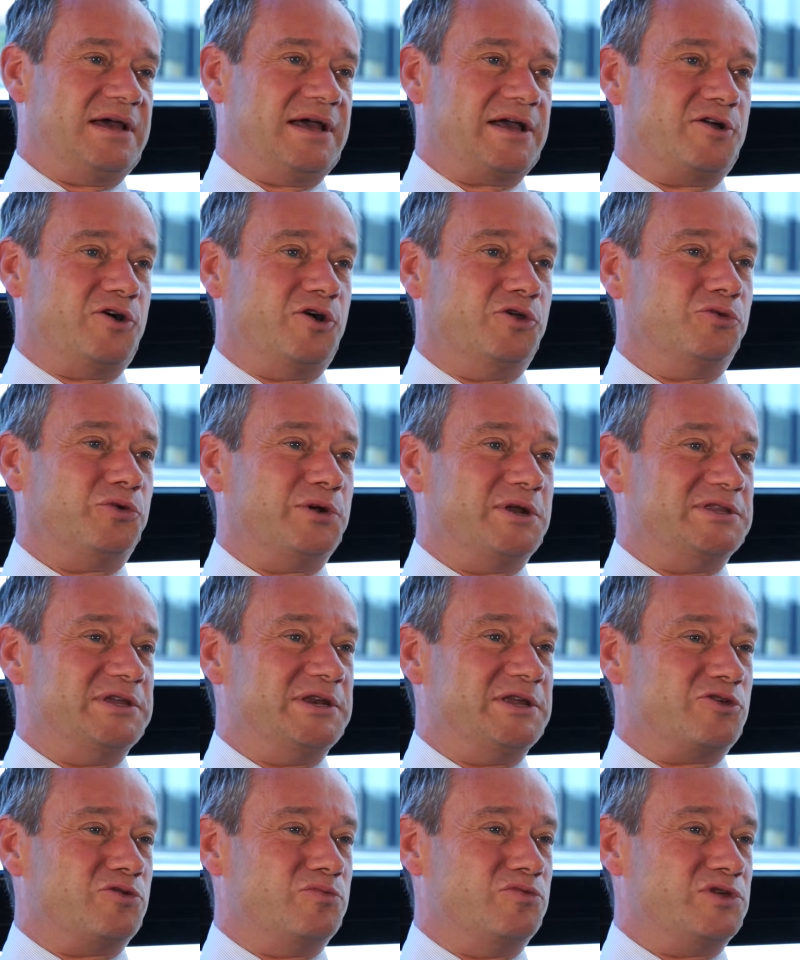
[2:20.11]
un grand nom de la
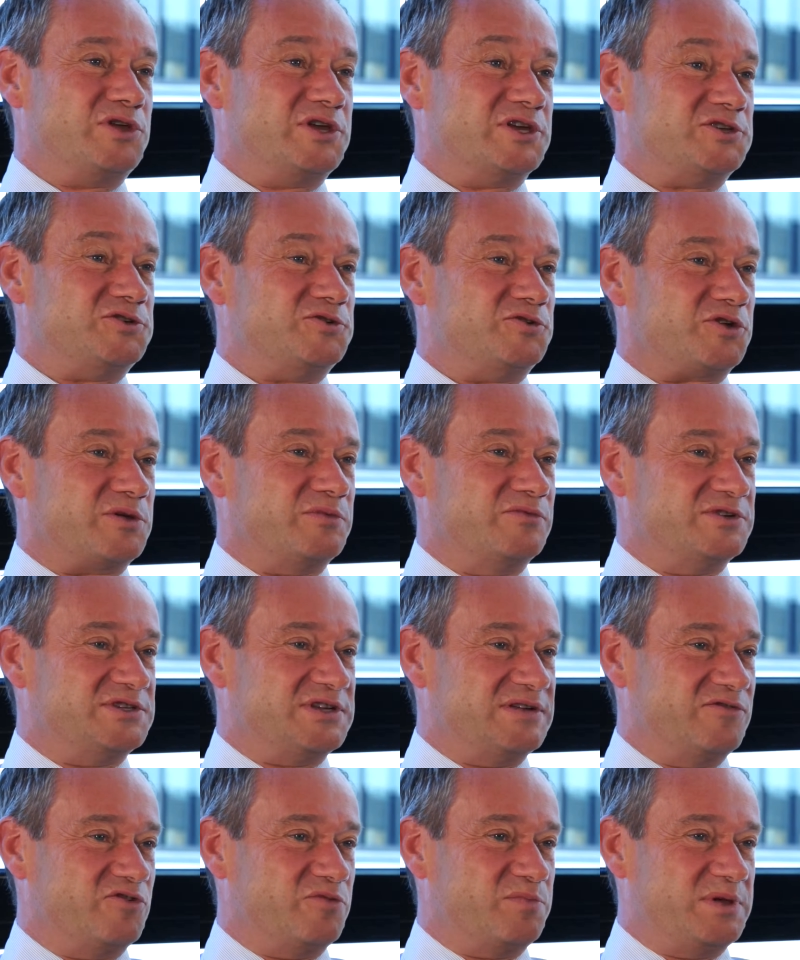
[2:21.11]
télécommunication, comme vous le
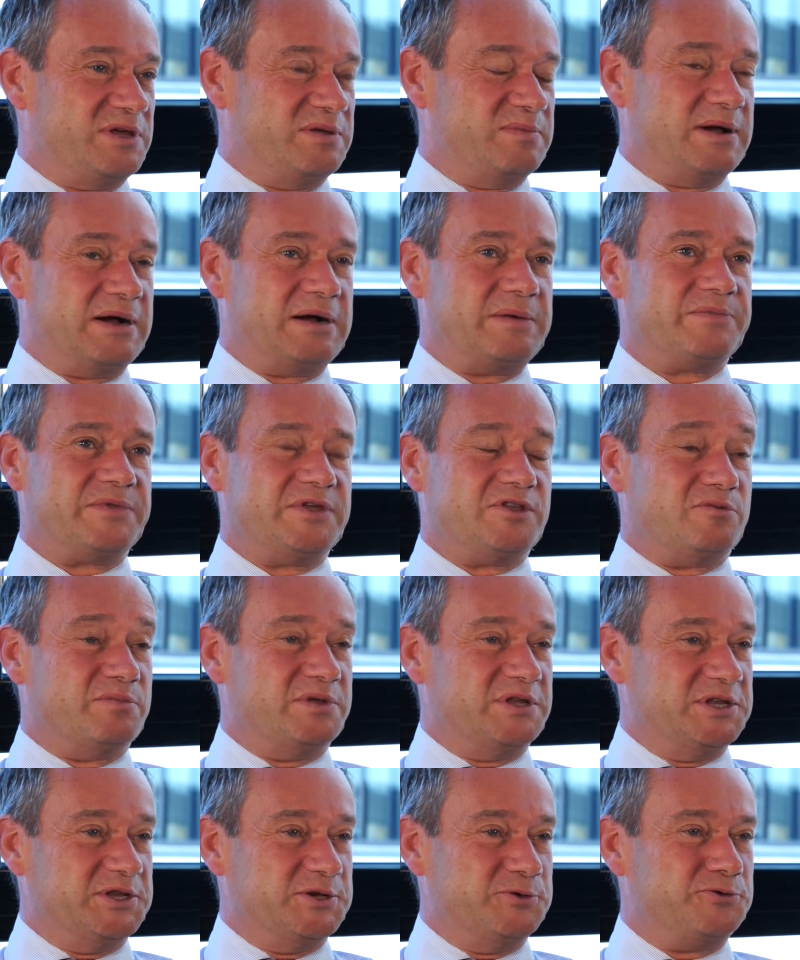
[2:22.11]
savez, aux Pays-Bas et dans
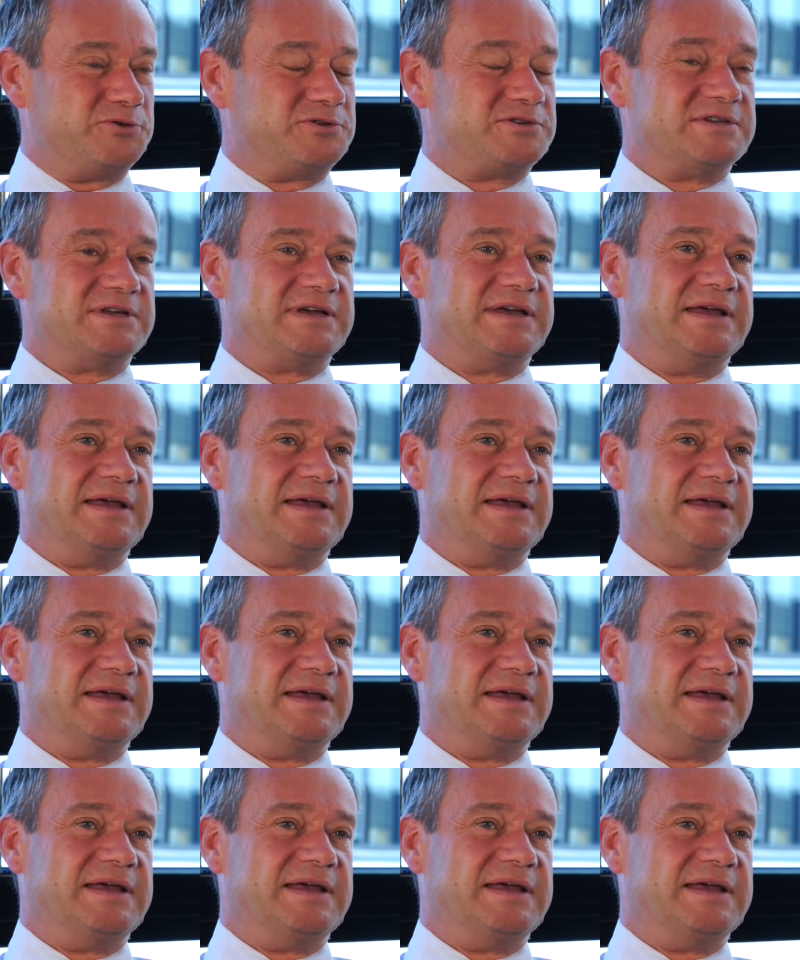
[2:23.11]
Benelux,